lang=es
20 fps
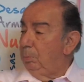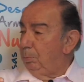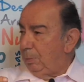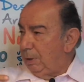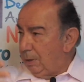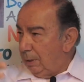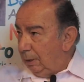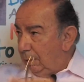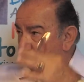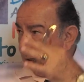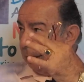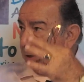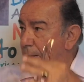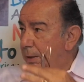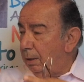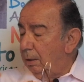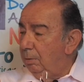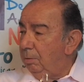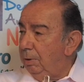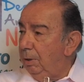
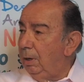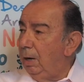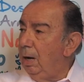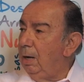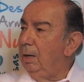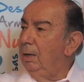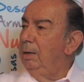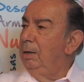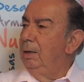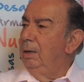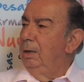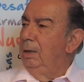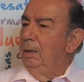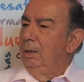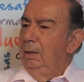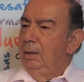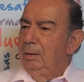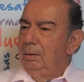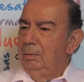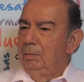Presentarte significa,
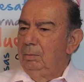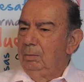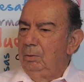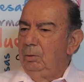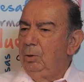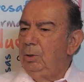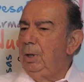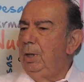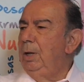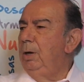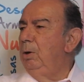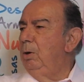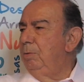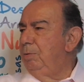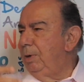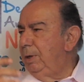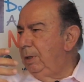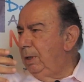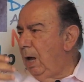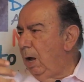no te digo
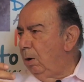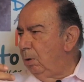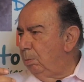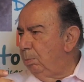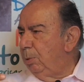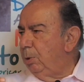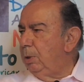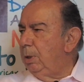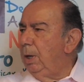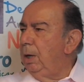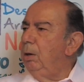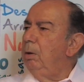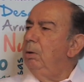afeitado, pero te